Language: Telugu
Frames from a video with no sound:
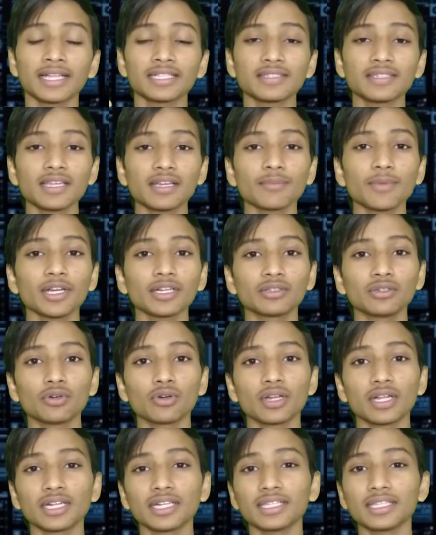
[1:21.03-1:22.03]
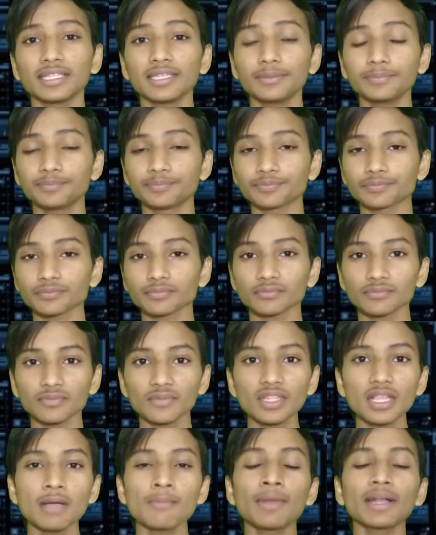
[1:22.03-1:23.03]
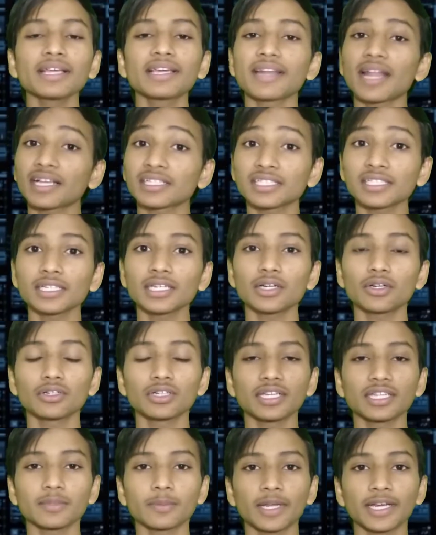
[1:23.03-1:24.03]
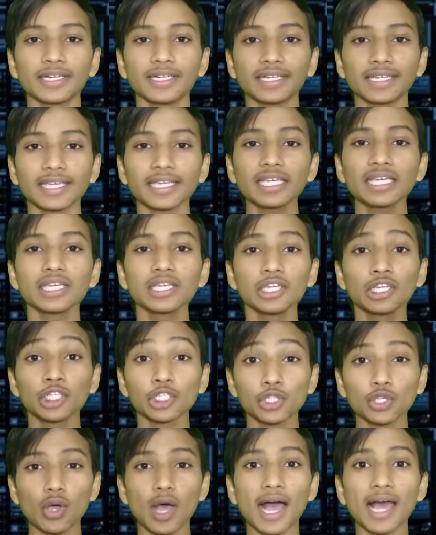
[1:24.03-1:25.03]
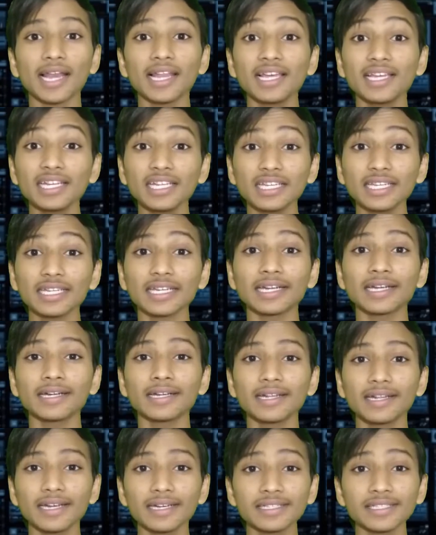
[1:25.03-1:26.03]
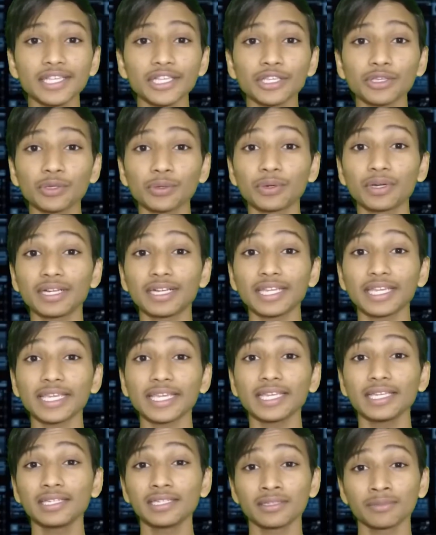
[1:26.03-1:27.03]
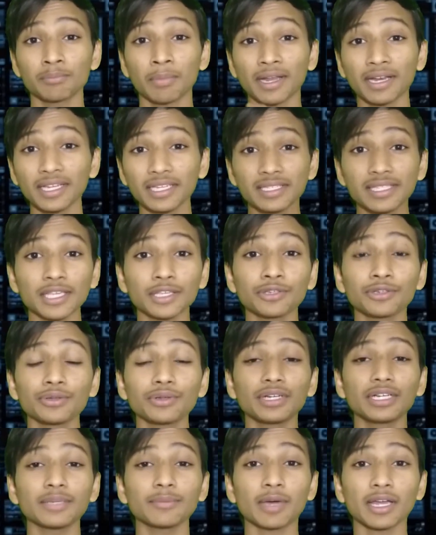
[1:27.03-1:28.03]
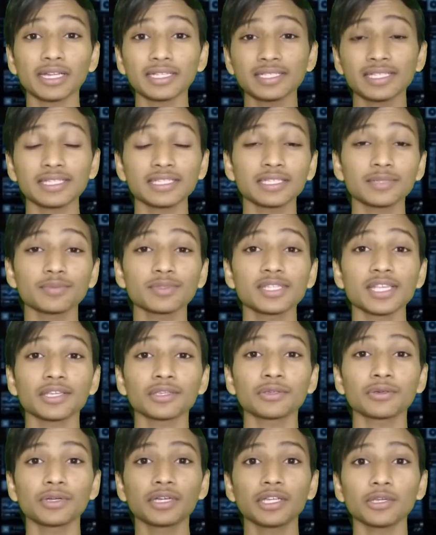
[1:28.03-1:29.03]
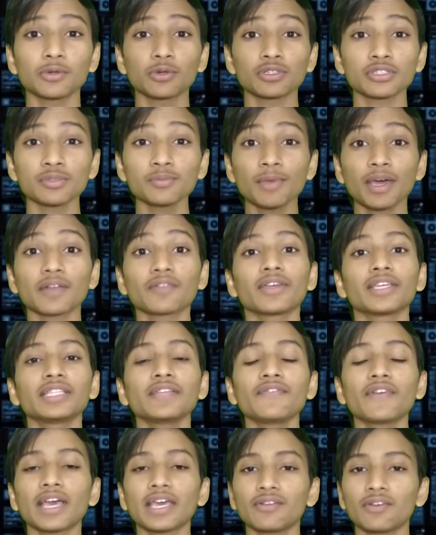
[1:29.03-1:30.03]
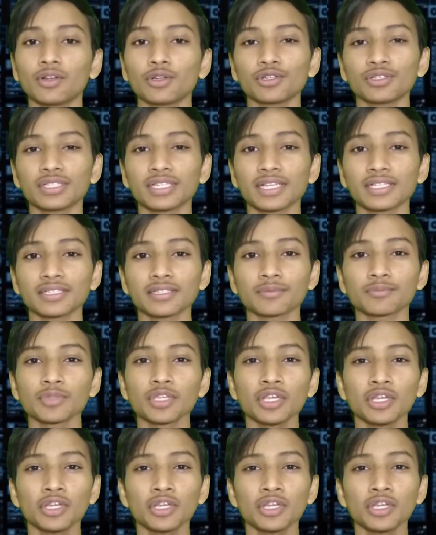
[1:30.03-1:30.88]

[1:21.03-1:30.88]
ఖచ్చితంగా మనకు డోర్ అనేది మనకి రక్షణగా ఉంటది మన ఇంటికి సో అలానే ఇంటర్నెట్ సెక్యూరిటీ మనకి సెక్యూరిటీ మన సిస్టమ్ సెక్యూరిటీ కోసం మనం అయితే ఫైర్ వాల్ యూజ్ చేస్తాం